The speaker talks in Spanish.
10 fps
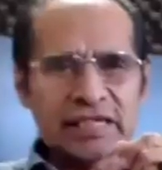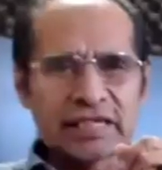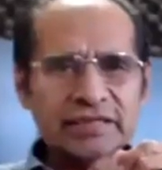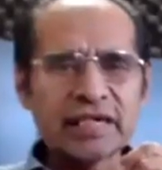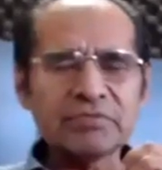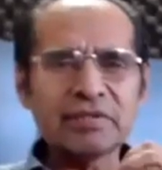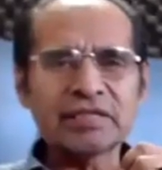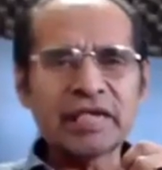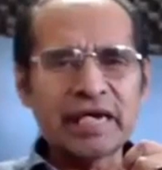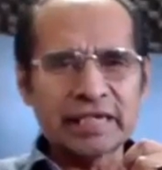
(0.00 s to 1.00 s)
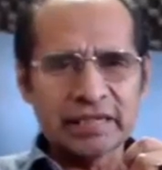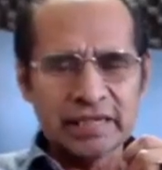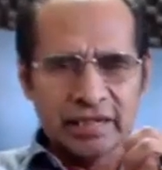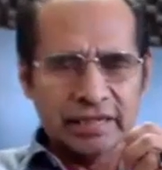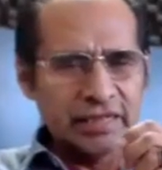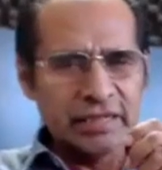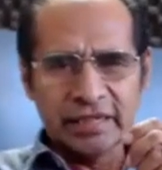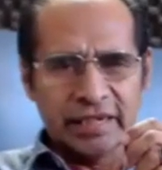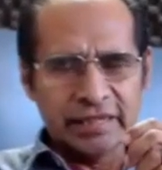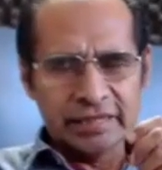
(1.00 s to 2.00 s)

de Training Time, eh,